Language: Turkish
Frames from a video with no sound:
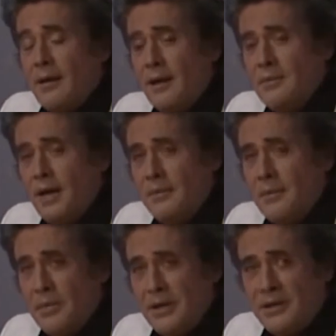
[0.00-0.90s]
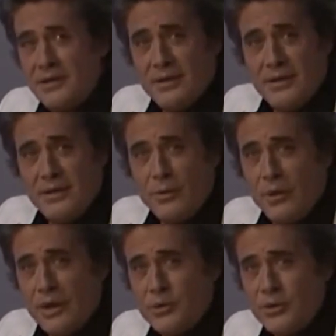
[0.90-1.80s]
Adam geldi bir baktı ki
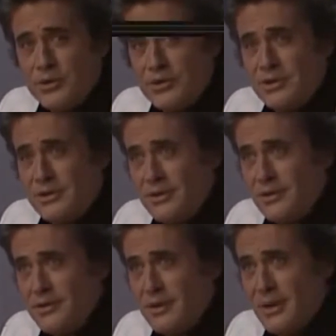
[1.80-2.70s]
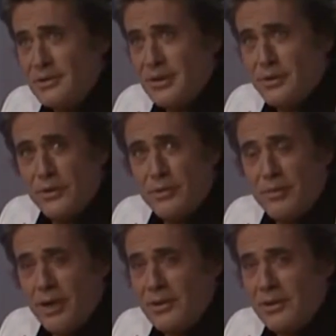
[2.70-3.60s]
olay çok ciddi. O zaman
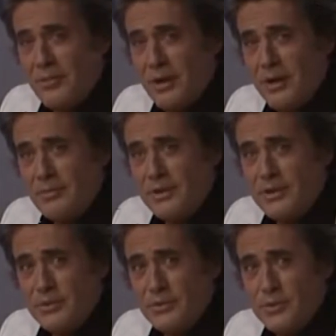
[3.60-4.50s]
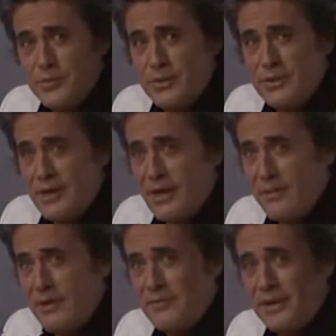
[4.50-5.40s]
sanıyorum aldığı para 2000-3000 ise
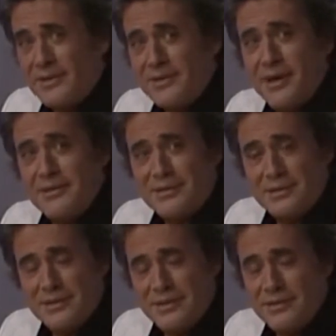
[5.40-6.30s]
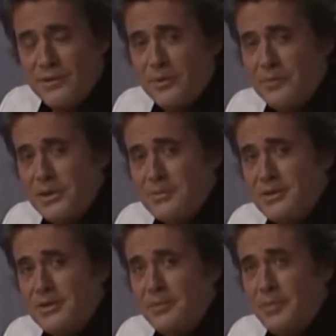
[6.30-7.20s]
hemen fiyatını artırdı. 4-5
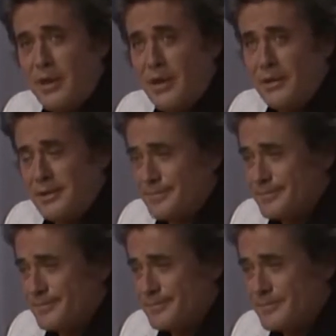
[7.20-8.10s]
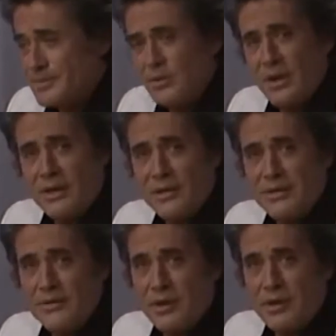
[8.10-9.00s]
misil bir para aldı. Sonra
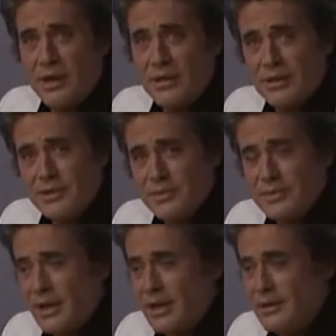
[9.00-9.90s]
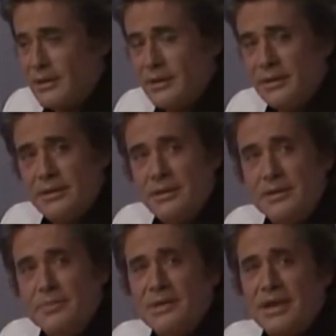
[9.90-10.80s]
rejisör arkadaşımız geldi.
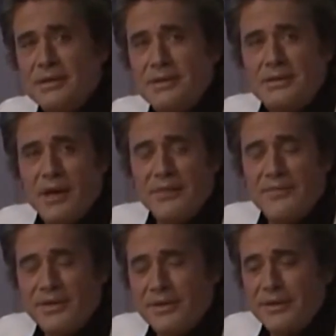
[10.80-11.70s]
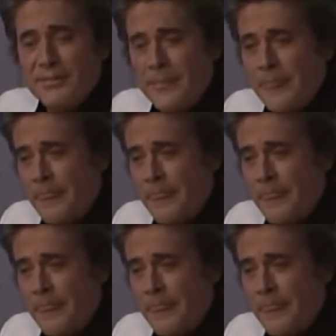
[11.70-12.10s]
E, mizanseni tarif etti.